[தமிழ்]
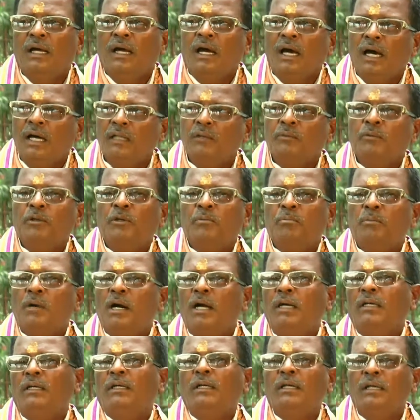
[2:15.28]
அது ஒரு
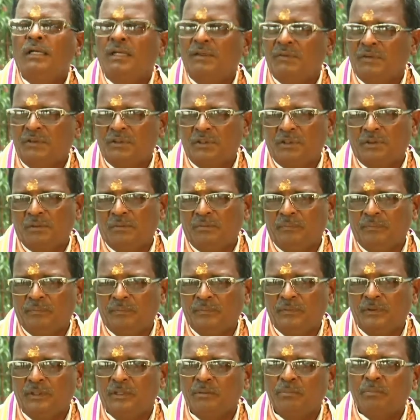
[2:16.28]
மாற்றங்கள் வந்துடும்
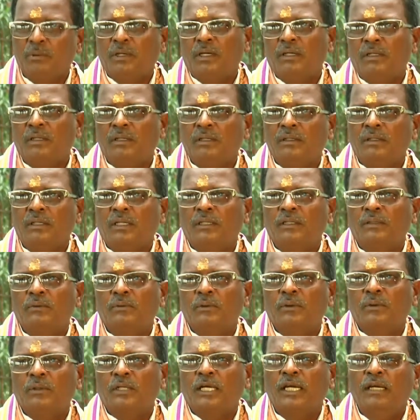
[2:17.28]
இப்போ அது
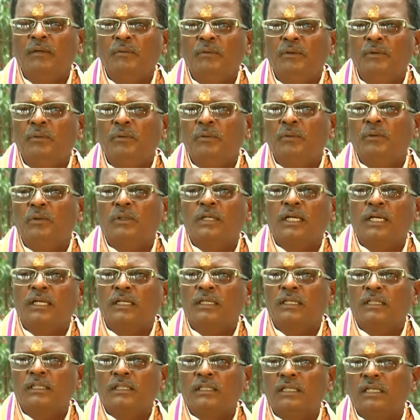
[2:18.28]
ஒரு கல்வியும் ஒரு
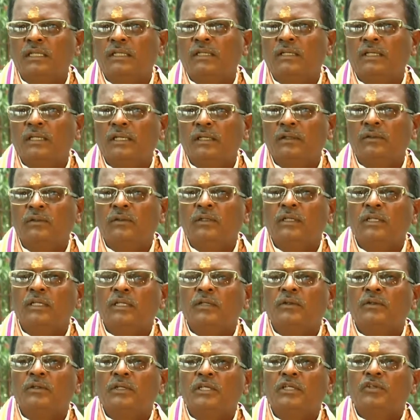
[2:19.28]
கரெக்டாக ஸ்டார்ட் ஆகிரும்
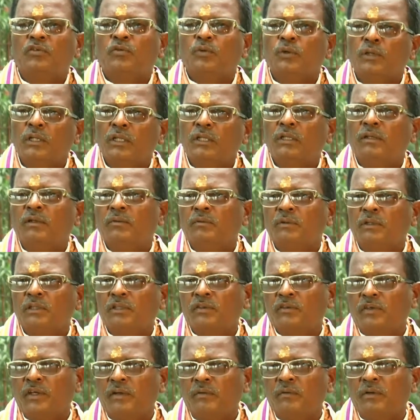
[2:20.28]
ரெண்டாவது நீங்கள் சொன்னது அவங்க
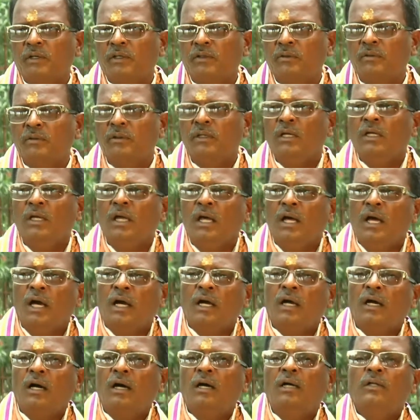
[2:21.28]
செய்வாங்க
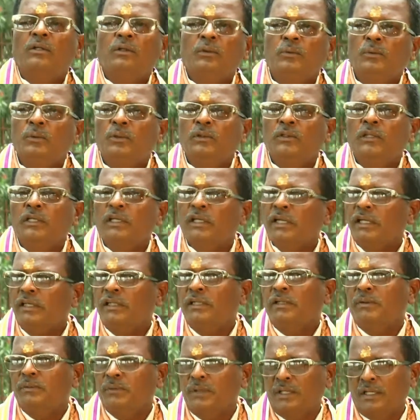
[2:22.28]
காது கொடுத்து
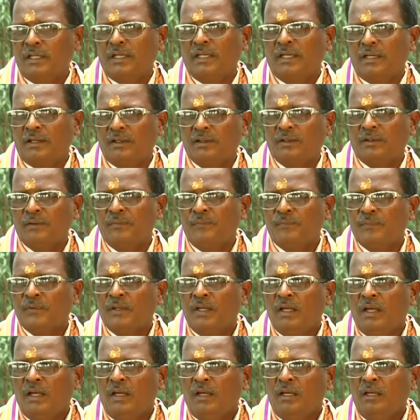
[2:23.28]
கேட்கக்கூடிய நேரம் இது
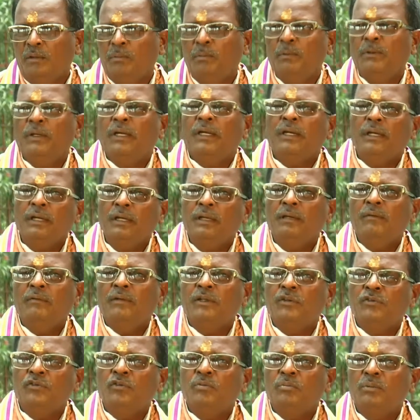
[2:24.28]
இப்போ நிறைய
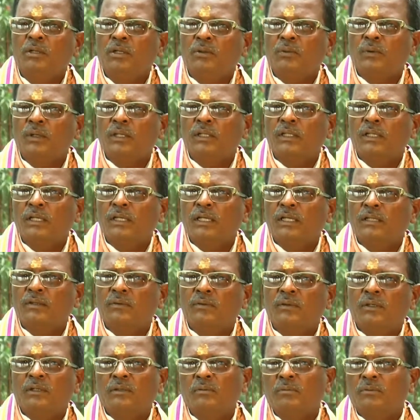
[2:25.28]
வருஷமாக குழந்தை
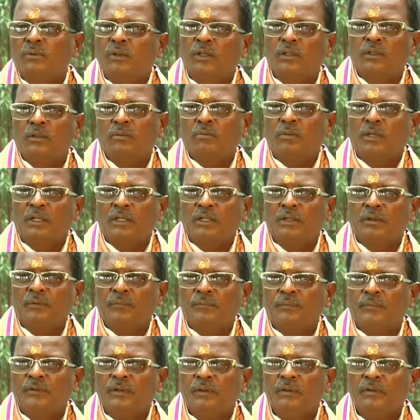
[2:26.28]
இல்லாதவங்களுக்கு குழந்தை பாக்கியம்
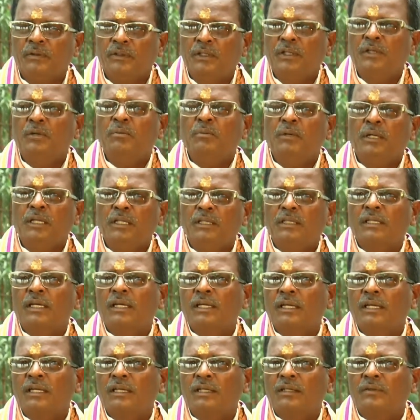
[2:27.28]
திருமண தடை
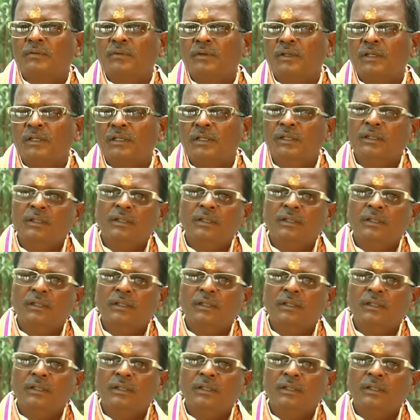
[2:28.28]
இருந்தவங்களுக்கு